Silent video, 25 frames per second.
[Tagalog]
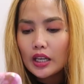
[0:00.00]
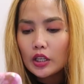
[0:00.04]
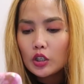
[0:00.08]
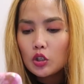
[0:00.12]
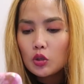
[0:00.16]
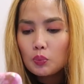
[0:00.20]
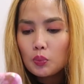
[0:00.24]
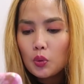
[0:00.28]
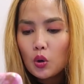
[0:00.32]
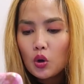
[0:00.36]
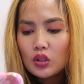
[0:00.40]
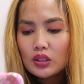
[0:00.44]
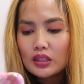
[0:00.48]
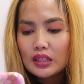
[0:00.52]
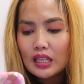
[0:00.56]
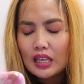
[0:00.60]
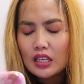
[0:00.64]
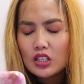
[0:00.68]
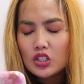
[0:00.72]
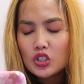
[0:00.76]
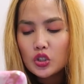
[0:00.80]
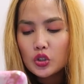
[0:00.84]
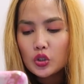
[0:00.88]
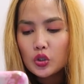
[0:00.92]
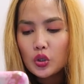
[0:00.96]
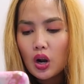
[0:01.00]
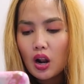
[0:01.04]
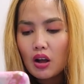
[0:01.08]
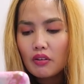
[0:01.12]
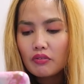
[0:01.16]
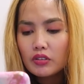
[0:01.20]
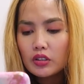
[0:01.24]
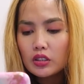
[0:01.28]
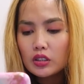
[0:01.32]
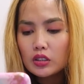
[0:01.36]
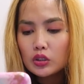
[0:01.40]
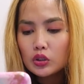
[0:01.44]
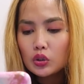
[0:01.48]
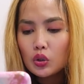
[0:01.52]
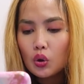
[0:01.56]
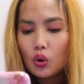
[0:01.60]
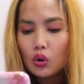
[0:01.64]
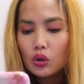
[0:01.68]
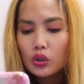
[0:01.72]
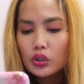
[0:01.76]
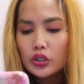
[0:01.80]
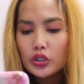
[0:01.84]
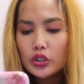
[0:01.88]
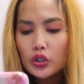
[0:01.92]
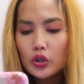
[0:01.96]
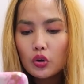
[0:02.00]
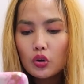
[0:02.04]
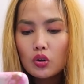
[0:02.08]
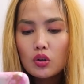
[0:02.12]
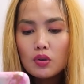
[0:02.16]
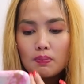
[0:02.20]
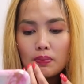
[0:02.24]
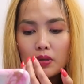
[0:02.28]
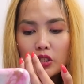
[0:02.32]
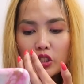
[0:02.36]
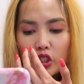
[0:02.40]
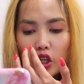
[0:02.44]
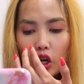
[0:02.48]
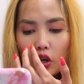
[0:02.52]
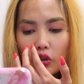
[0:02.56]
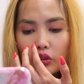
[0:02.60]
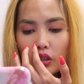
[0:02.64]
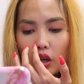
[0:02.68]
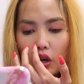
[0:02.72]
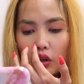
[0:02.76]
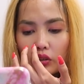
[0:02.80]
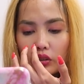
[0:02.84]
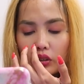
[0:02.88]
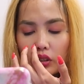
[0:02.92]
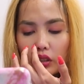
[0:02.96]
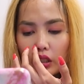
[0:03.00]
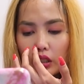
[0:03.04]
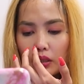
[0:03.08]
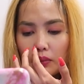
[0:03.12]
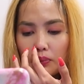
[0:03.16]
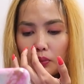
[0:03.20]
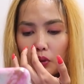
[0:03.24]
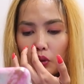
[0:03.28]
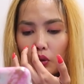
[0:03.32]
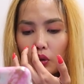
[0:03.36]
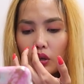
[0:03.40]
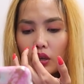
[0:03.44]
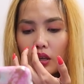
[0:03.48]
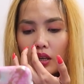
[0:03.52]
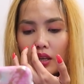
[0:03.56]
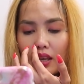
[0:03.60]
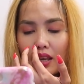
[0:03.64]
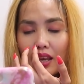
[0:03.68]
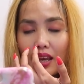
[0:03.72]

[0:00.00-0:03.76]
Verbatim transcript: ano pong next travel goal nyo? Pa-shoutout na rin po.